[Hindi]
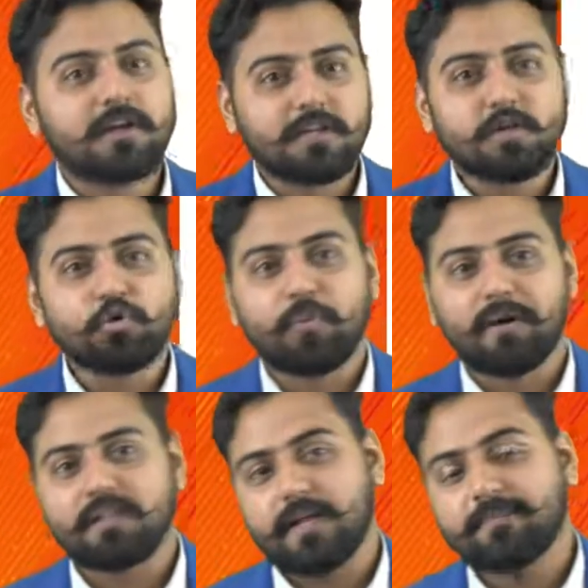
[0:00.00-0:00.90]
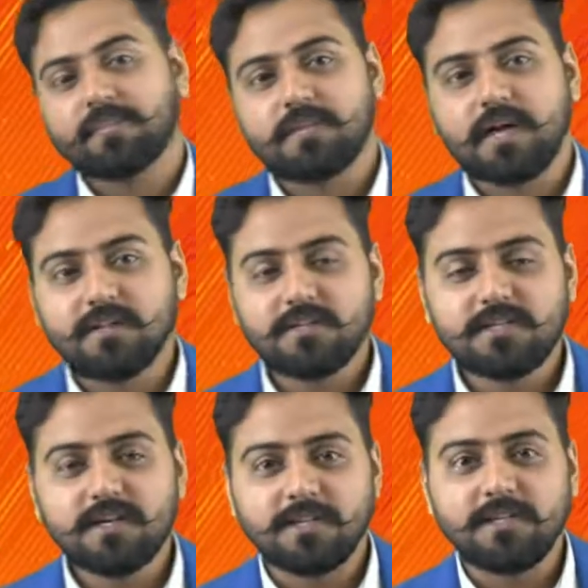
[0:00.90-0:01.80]
गति को पढ़ती है ध्यान
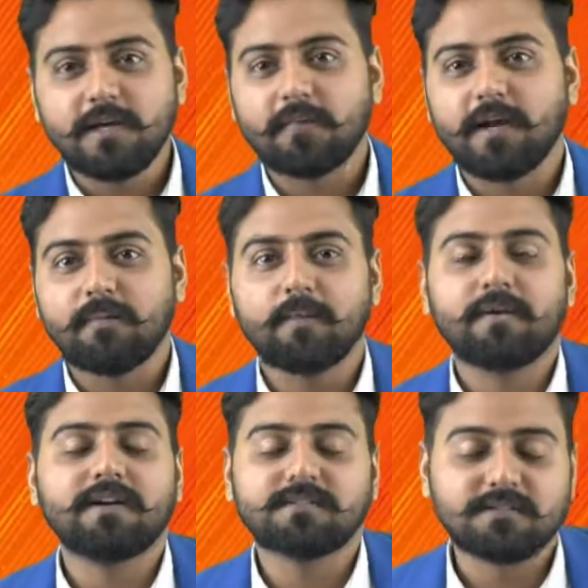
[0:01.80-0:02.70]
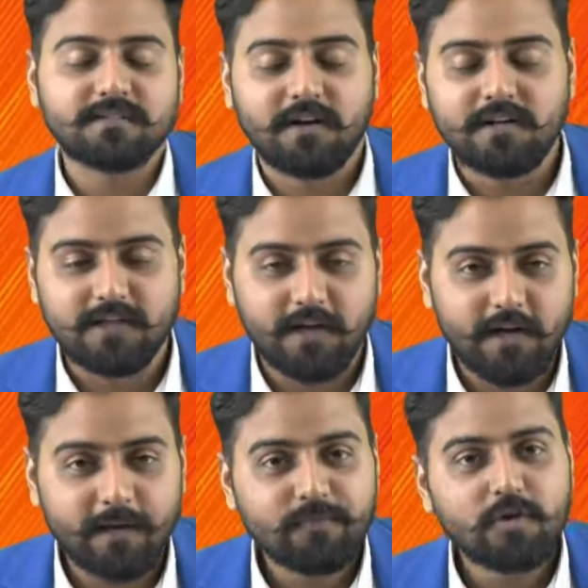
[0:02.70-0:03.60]
दीजिए गति के बारे में अपने डिस्कस करने जा रहे
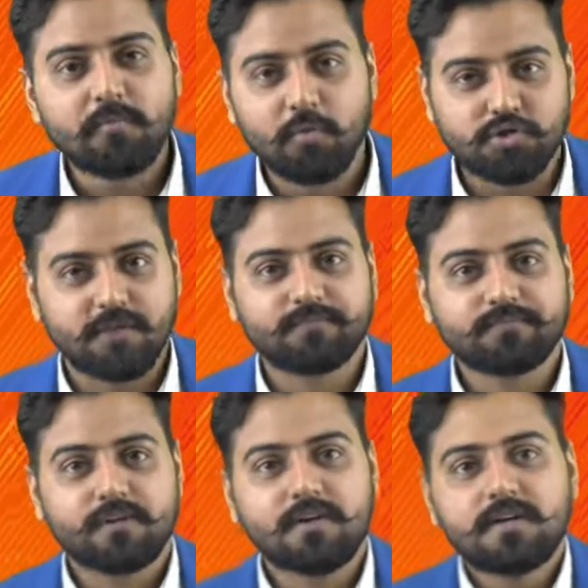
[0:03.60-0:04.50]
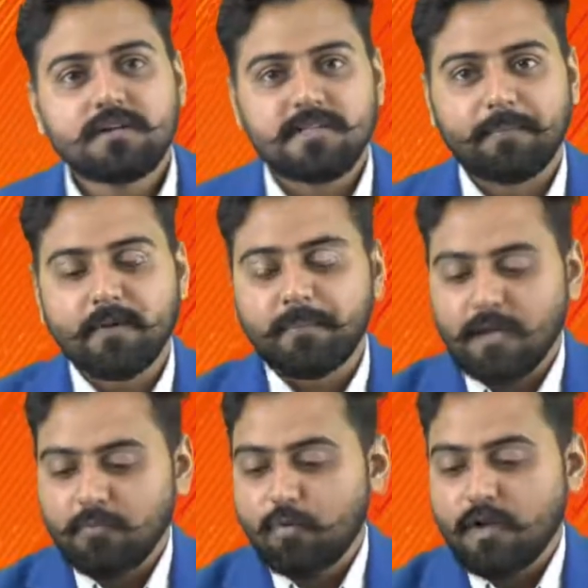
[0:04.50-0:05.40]
हैं मोशन चैप्टर
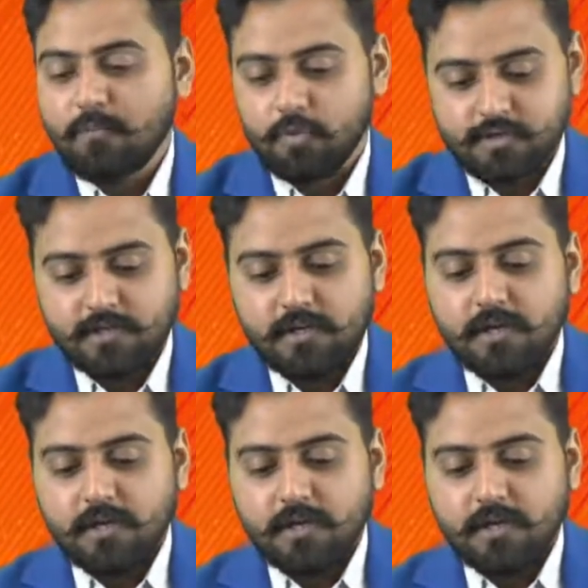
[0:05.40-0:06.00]
प्रारंभ हो रहा है मोशन